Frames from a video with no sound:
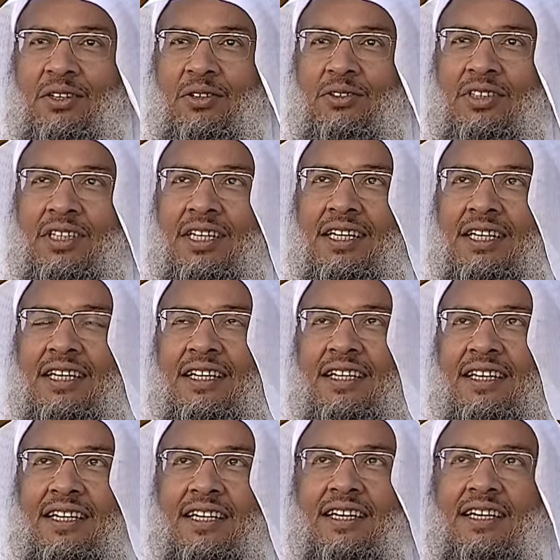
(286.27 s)
ونطلق
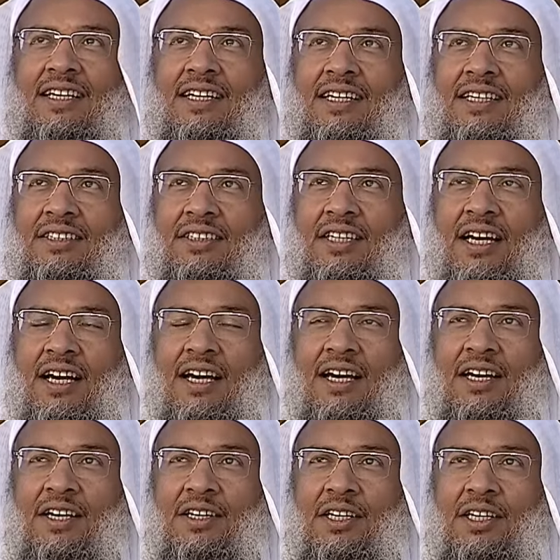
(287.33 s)

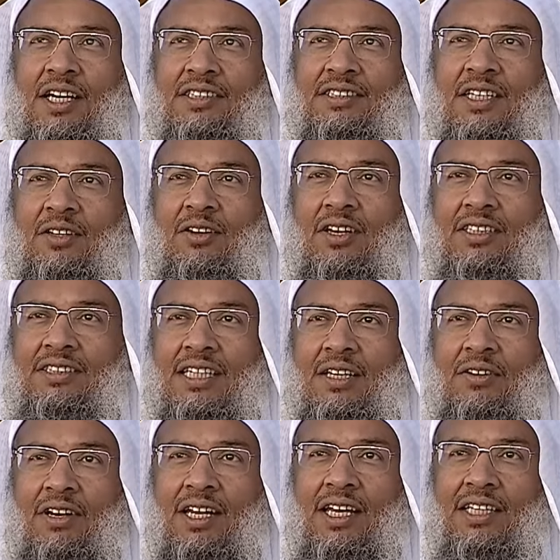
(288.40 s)
التهاني أسأل الله
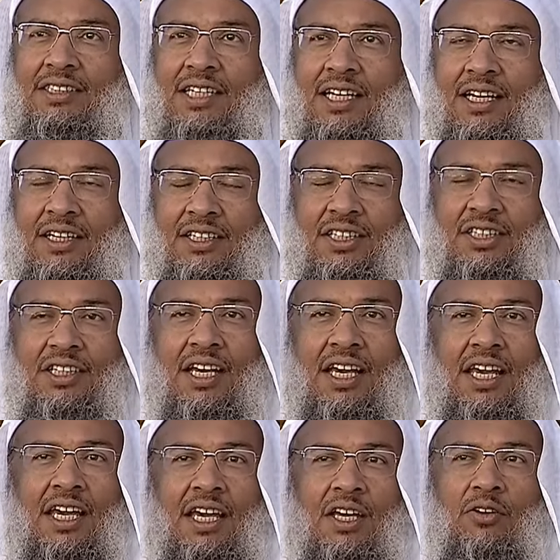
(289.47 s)
جل وعلا يجعله عيد
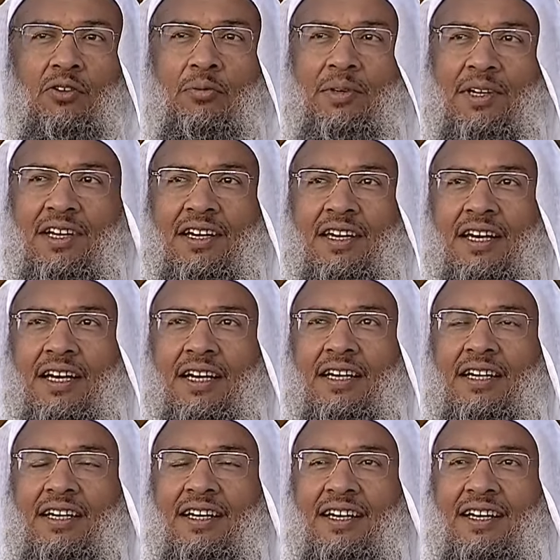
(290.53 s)
خير وبركة
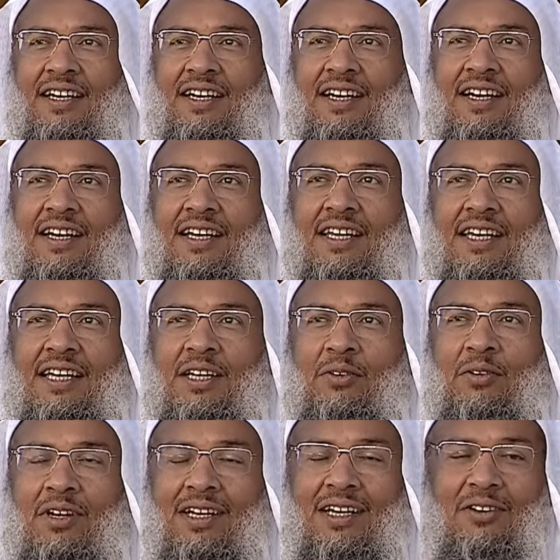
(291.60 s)
علينا
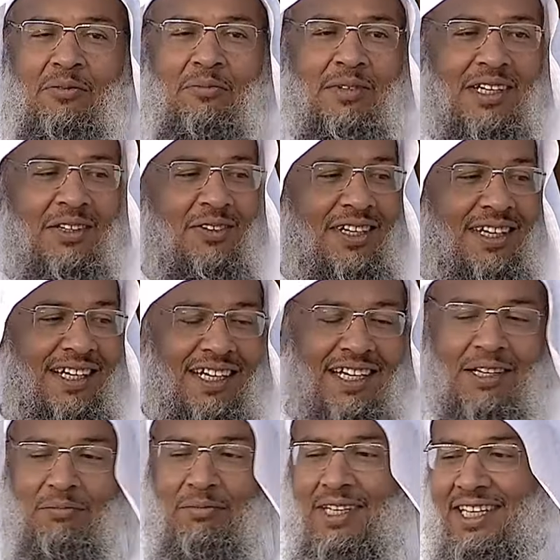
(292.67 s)
وعلى الأمة كلها
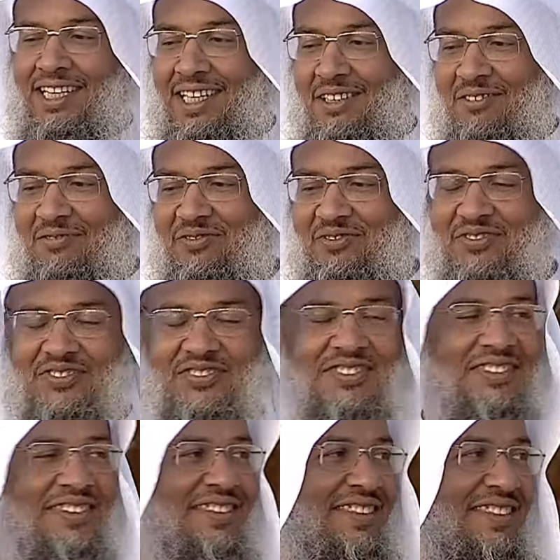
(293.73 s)
يا رب يا كريم
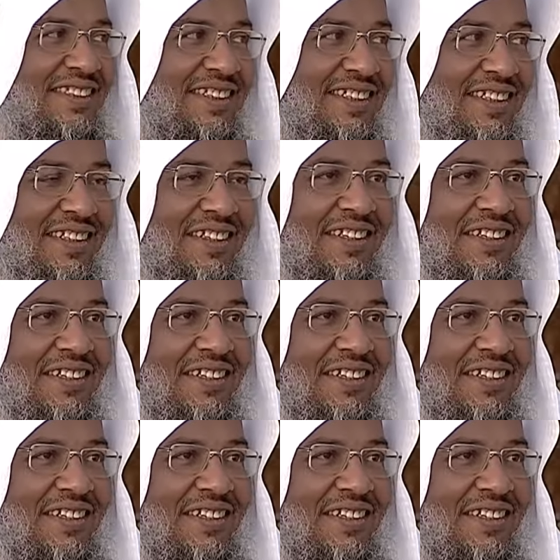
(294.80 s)
اللهم أمين